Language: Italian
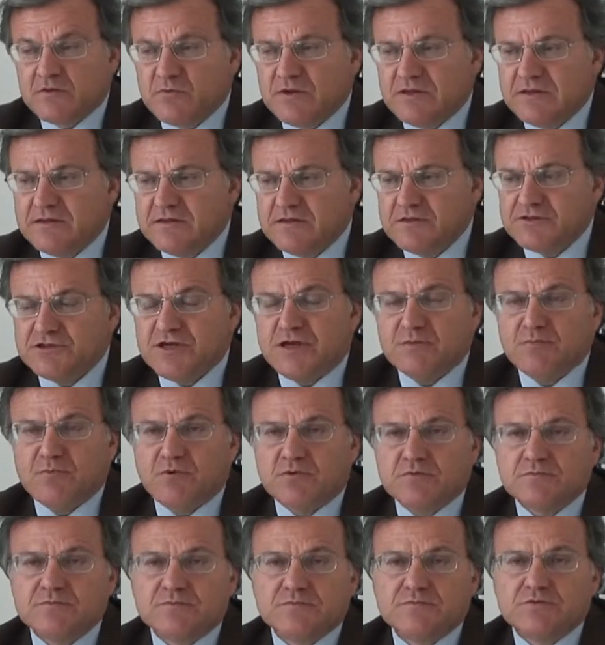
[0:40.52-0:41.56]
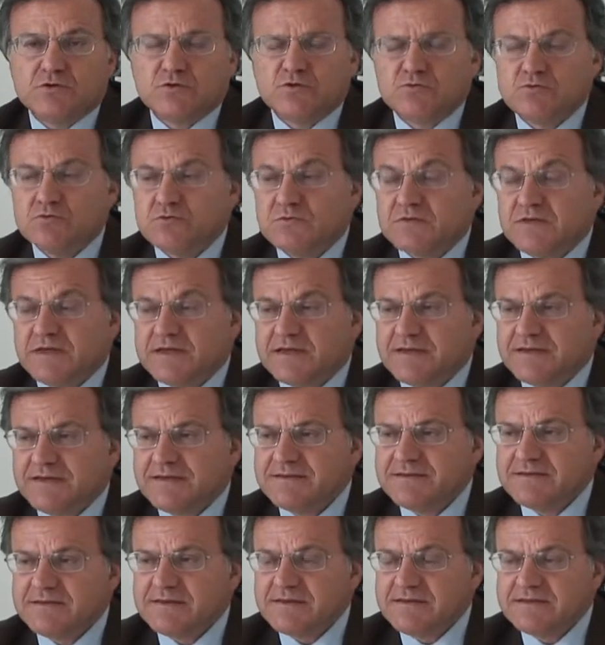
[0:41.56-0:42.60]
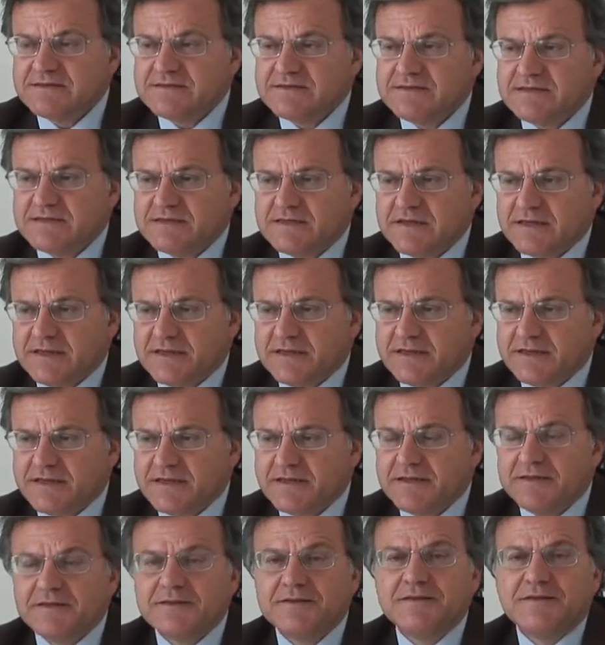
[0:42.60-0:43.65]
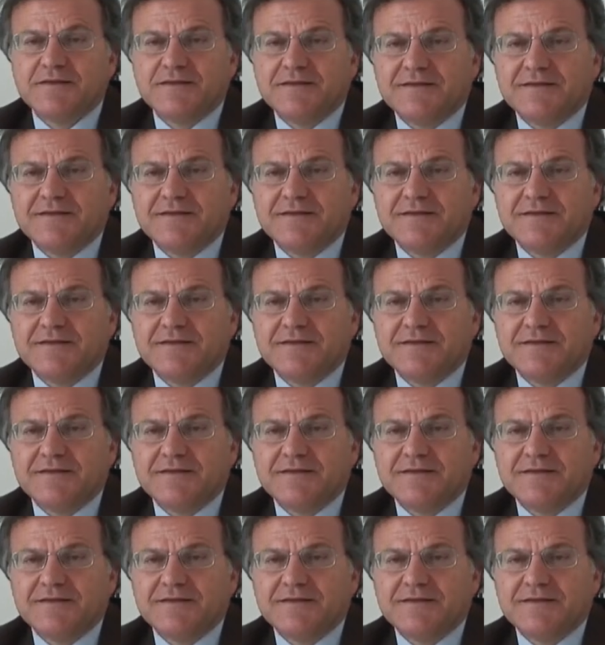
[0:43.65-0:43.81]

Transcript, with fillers: Quindi diciamo sono tutte caratteristiche